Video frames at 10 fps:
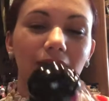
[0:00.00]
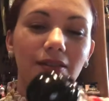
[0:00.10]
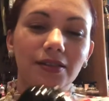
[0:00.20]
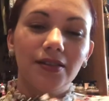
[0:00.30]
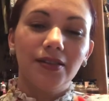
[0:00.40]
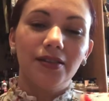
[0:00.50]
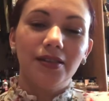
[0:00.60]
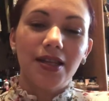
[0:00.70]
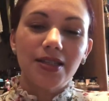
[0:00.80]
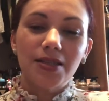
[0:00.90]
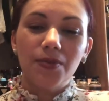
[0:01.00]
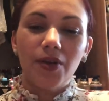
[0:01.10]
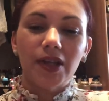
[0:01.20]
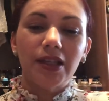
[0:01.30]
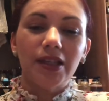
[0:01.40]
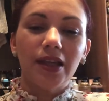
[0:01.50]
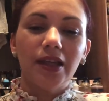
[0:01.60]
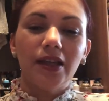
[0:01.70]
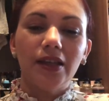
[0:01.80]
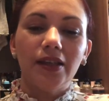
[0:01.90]
Ah, esse meu aqui
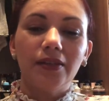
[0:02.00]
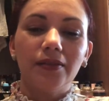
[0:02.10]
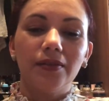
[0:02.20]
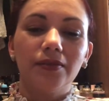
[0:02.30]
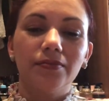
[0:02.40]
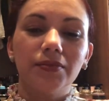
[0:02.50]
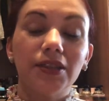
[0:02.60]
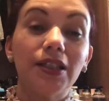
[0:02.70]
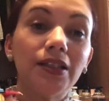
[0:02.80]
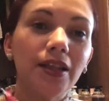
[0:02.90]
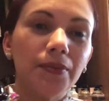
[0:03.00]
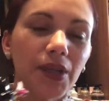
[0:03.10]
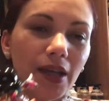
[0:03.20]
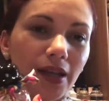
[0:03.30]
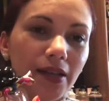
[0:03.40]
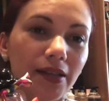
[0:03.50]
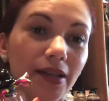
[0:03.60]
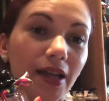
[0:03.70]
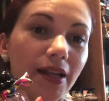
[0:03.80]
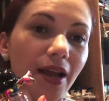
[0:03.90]
tem 30 ml
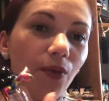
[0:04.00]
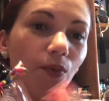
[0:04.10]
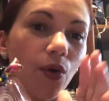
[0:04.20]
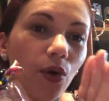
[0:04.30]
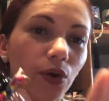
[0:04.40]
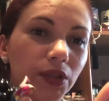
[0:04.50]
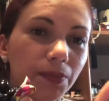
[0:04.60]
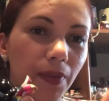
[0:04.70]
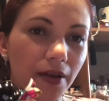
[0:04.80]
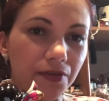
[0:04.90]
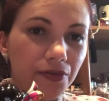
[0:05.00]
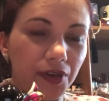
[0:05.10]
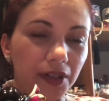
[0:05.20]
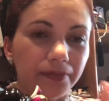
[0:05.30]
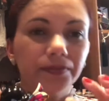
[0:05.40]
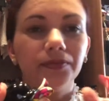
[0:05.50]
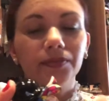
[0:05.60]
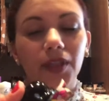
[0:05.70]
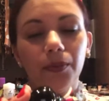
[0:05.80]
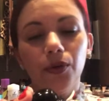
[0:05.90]
e ele é um eau de parfum,
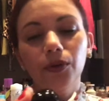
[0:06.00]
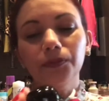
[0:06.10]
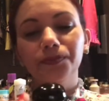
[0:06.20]
tá bom?